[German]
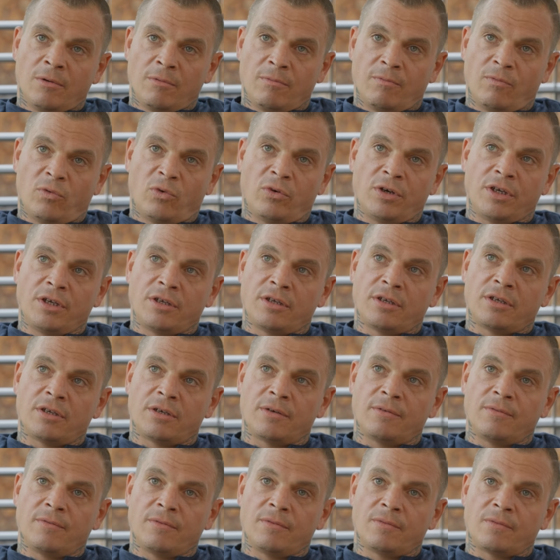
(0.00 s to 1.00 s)
wo ich
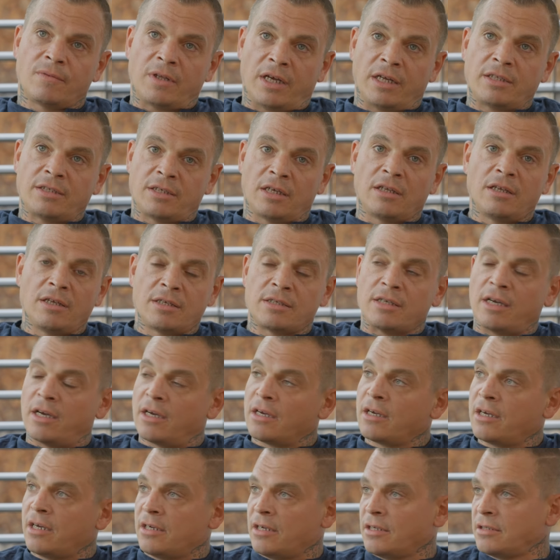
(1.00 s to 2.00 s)
tatsächlich
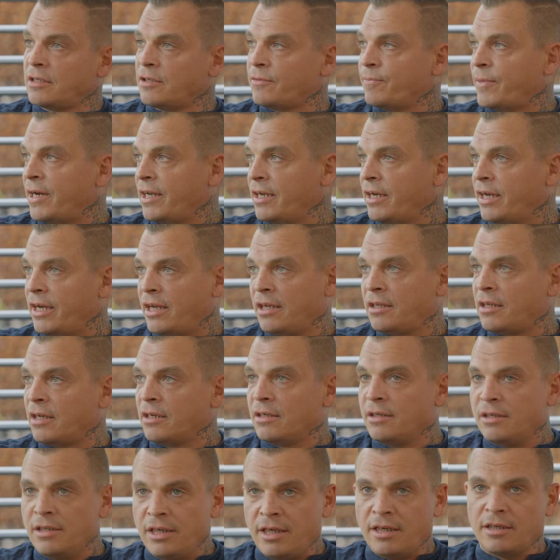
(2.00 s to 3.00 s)
sagen kann, dass ich meine
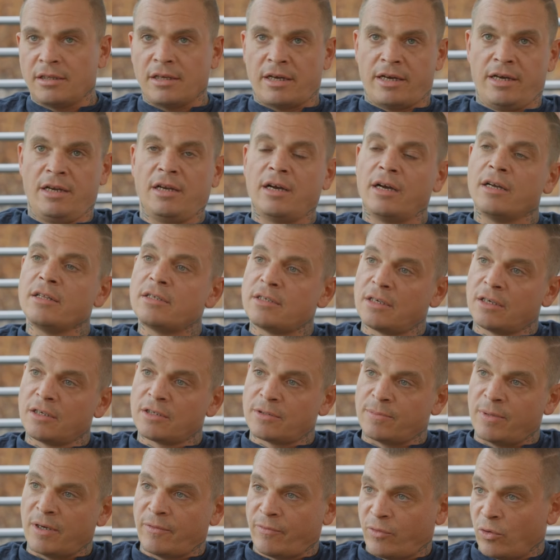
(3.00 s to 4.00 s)
Eltern nicht ein
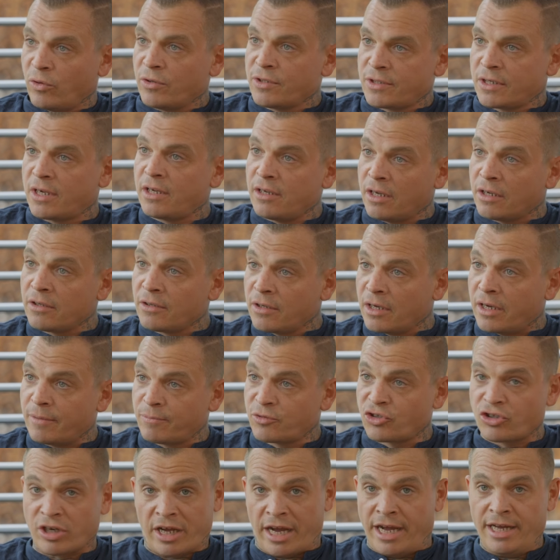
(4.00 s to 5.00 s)
einziges Mal vor uns Kindern habe
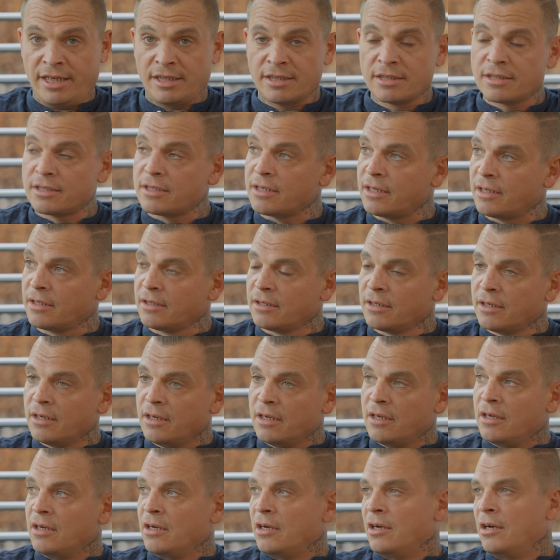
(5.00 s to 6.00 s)
streiten sehen
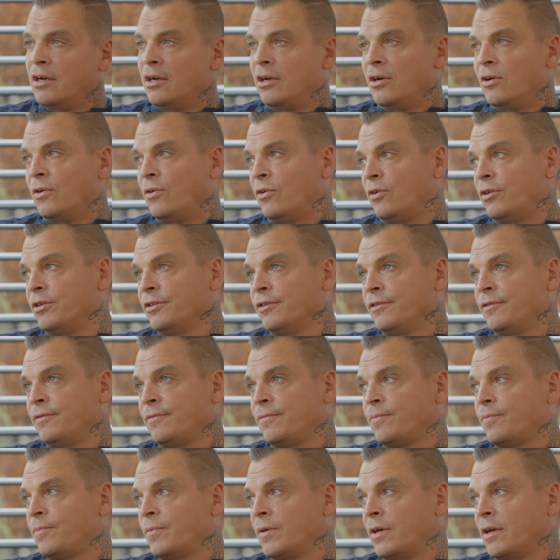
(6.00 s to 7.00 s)
und
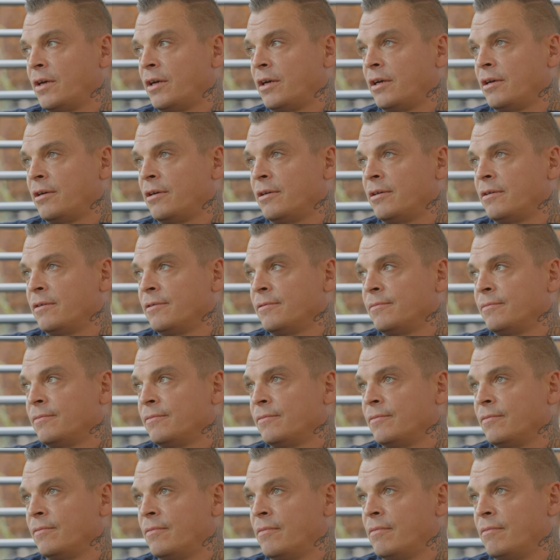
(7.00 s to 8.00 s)
äh,
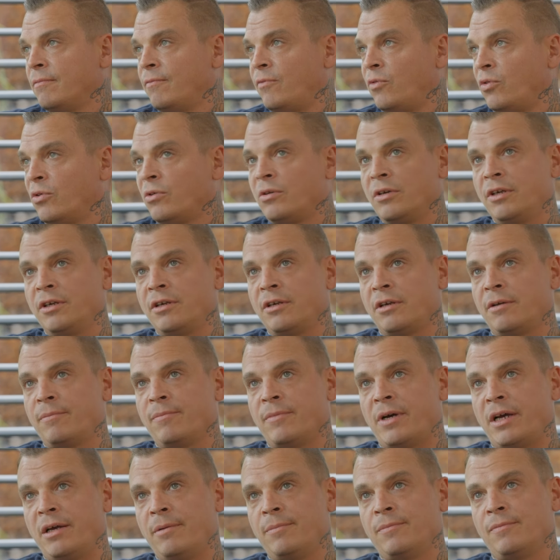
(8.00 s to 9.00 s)
wo ich in
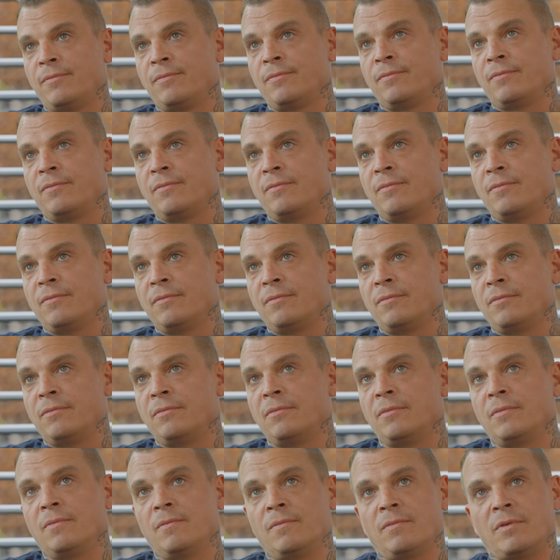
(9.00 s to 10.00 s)
meinem
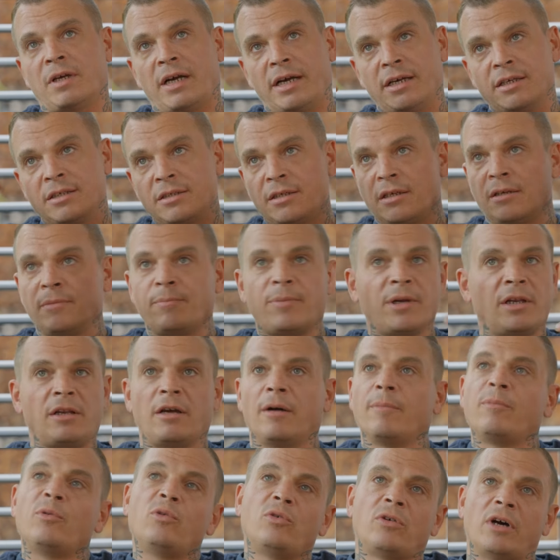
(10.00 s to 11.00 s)
geistigen
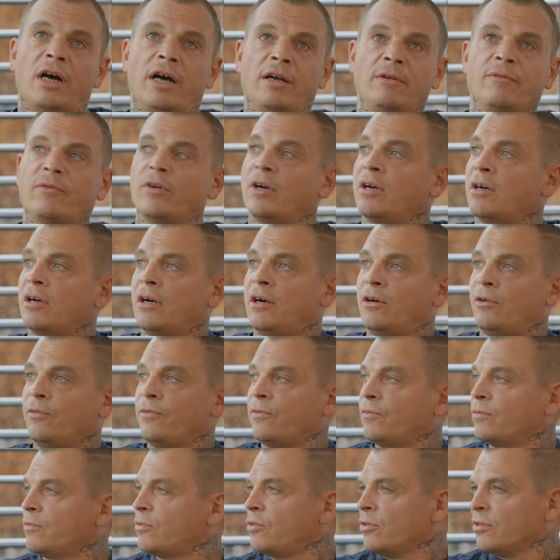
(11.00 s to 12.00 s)
Bilderbuch einfach
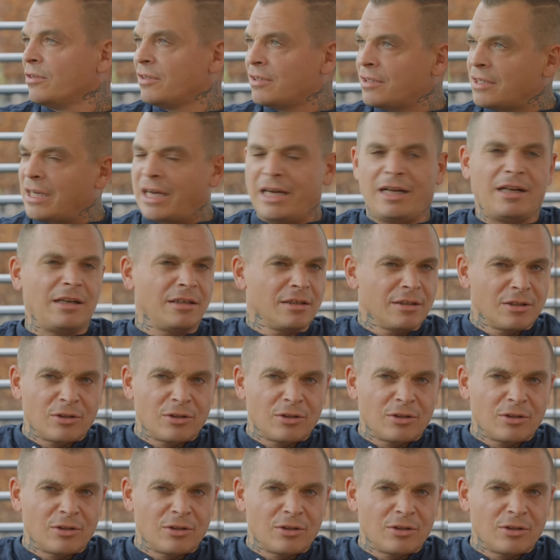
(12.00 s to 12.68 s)
auf total